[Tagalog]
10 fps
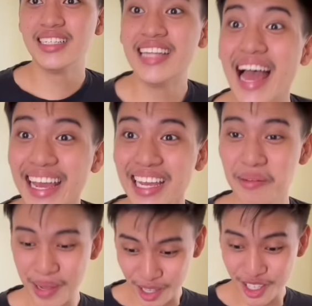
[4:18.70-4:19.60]
Nay, may
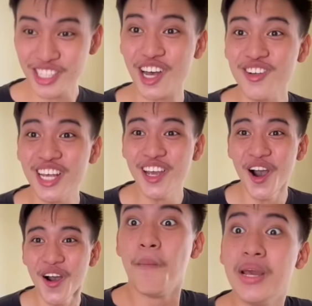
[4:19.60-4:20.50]
good news ako
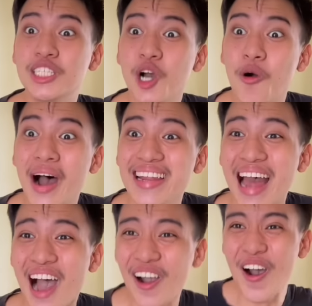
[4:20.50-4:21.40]
sa'yo! May jowa na
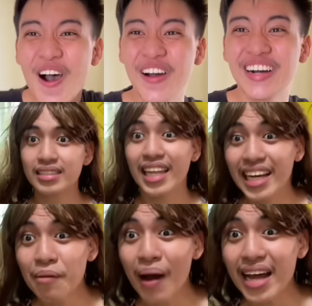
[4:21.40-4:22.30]
ako! Talaga
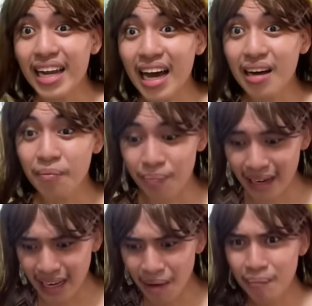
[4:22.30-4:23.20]
ba, anak? Parang
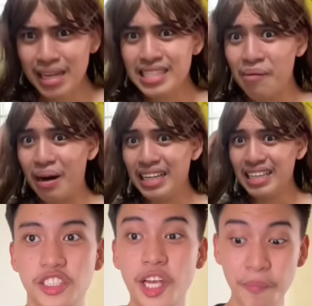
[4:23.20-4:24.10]
ang bilis naman.
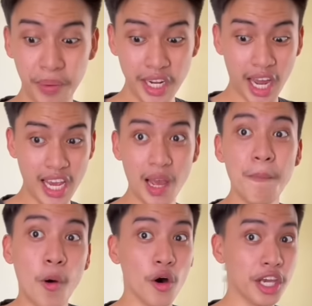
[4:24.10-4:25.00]
Siyempre, Nay, ang
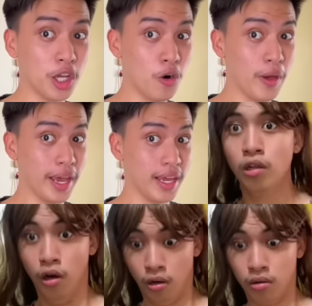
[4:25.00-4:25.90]
pogi ko eh.
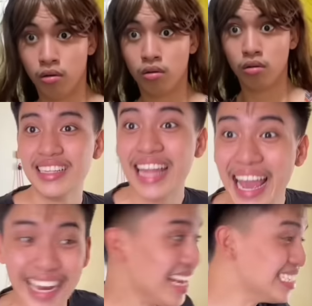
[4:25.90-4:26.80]
Nay,
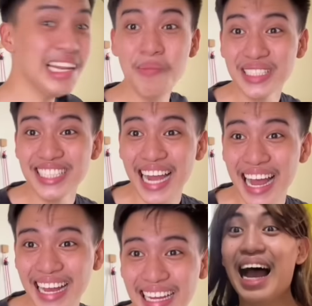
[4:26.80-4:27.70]
nasa labas siya!
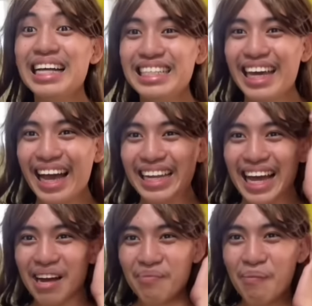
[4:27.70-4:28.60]
Ah, sige anak,
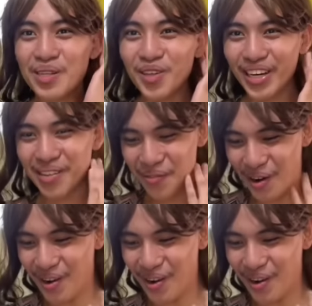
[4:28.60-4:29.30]
papasukin mo.